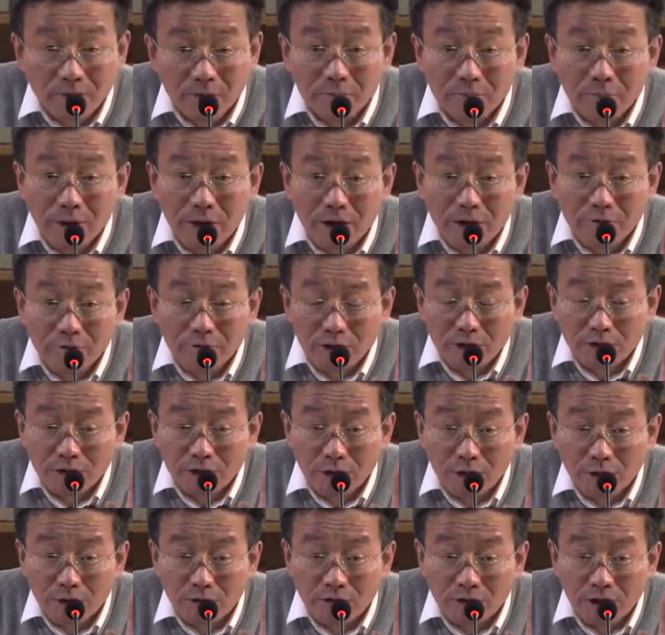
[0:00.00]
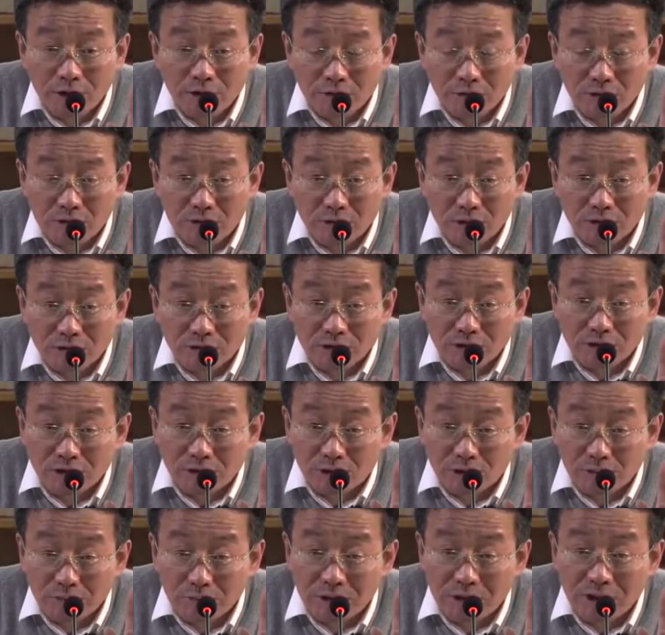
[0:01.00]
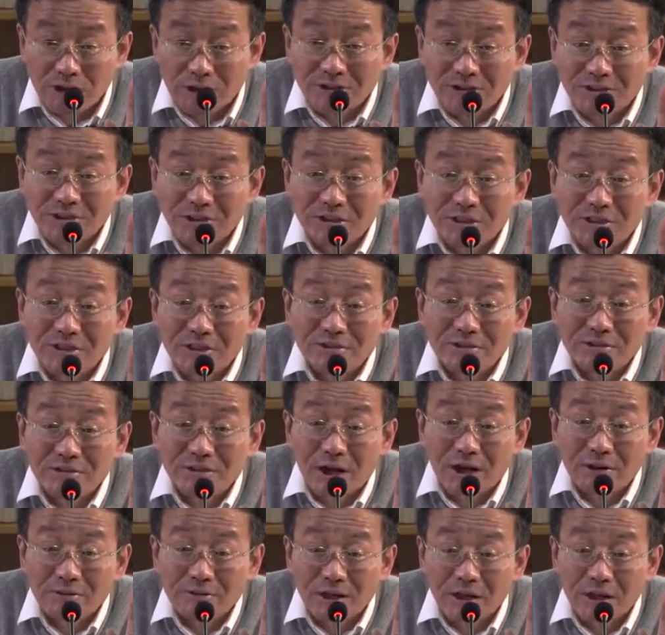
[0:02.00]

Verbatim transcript: 免费教育在中国是觉得不可思议的，是吧？